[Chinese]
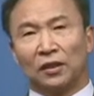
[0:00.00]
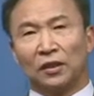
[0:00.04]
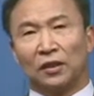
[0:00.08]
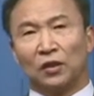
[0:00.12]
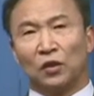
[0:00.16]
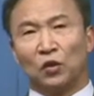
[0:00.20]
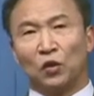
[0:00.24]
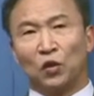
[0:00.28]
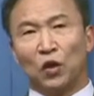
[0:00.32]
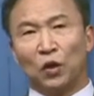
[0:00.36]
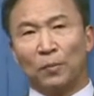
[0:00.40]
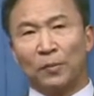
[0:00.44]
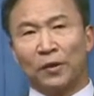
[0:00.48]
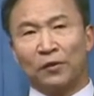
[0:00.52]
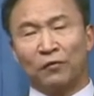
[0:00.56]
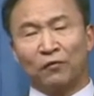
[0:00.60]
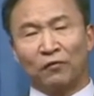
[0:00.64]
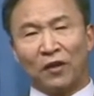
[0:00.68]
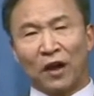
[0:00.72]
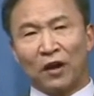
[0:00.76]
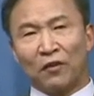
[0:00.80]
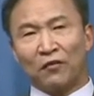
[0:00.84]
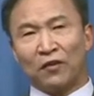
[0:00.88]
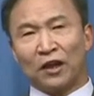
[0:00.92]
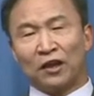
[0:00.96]
我们
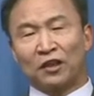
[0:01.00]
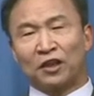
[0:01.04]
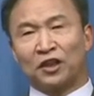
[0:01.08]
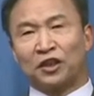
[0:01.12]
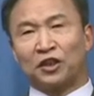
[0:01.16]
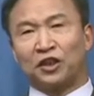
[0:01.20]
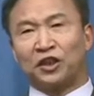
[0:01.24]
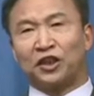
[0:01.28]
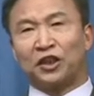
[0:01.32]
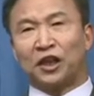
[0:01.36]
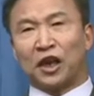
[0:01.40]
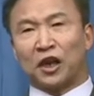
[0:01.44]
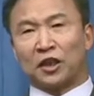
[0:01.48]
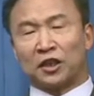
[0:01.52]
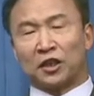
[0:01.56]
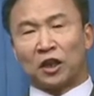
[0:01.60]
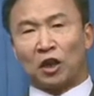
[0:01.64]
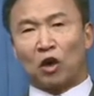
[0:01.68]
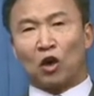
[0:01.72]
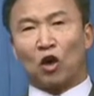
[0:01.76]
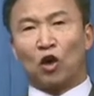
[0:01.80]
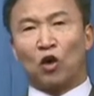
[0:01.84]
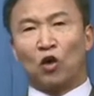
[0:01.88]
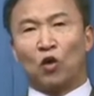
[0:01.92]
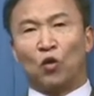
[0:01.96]
往往是想着
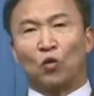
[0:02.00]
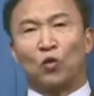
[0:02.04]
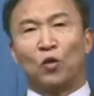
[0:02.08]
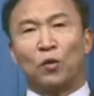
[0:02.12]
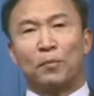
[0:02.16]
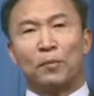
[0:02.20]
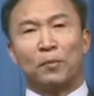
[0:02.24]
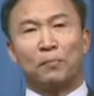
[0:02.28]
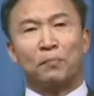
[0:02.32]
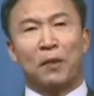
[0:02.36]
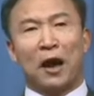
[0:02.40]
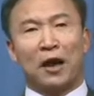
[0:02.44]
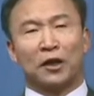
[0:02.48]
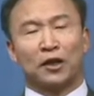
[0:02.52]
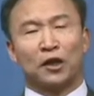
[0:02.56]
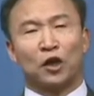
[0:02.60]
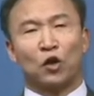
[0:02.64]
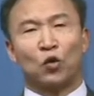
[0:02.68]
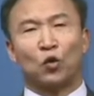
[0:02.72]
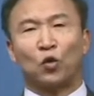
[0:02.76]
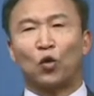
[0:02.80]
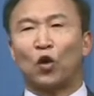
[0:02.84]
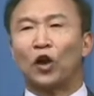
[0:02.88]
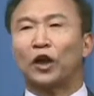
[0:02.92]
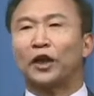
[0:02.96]
哦，我们把这个
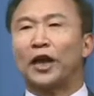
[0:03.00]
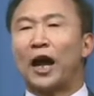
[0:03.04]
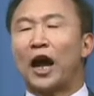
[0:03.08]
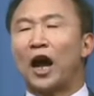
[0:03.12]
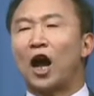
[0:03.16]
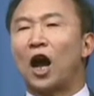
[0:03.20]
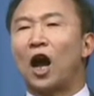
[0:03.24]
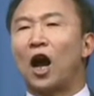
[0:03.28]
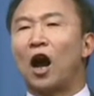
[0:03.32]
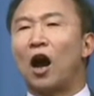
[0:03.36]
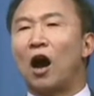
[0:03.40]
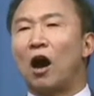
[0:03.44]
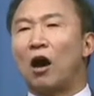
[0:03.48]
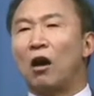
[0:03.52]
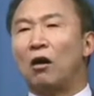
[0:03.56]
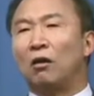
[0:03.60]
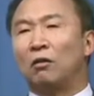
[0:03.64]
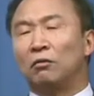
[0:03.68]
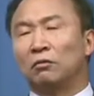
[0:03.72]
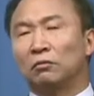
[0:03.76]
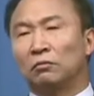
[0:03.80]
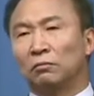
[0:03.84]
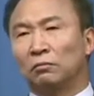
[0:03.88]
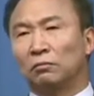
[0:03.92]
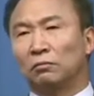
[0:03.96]
活干
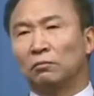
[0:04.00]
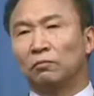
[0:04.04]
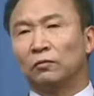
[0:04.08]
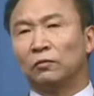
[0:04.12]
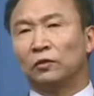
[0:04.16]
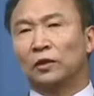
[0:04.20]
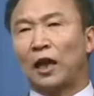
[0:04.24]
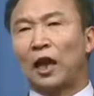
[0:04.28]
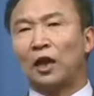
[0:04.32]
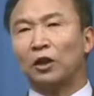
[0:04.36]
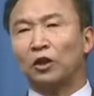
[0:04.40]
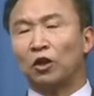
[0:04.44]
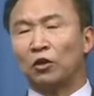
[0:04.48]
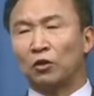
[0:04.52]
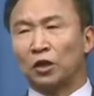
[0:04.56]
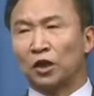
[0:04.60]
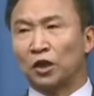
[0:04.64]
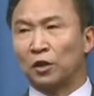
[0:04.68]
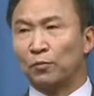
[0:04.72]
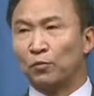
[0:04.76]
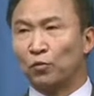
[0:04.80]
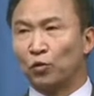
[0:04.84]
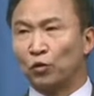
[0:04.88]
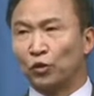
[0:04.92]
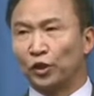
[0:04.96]
好，达到这个
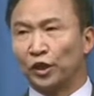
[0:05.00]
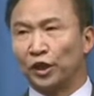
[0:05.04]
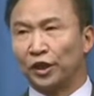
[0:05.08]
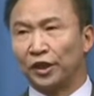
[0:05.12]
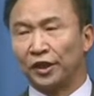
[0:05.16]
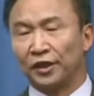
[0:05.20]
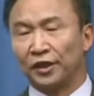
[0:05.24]
目的，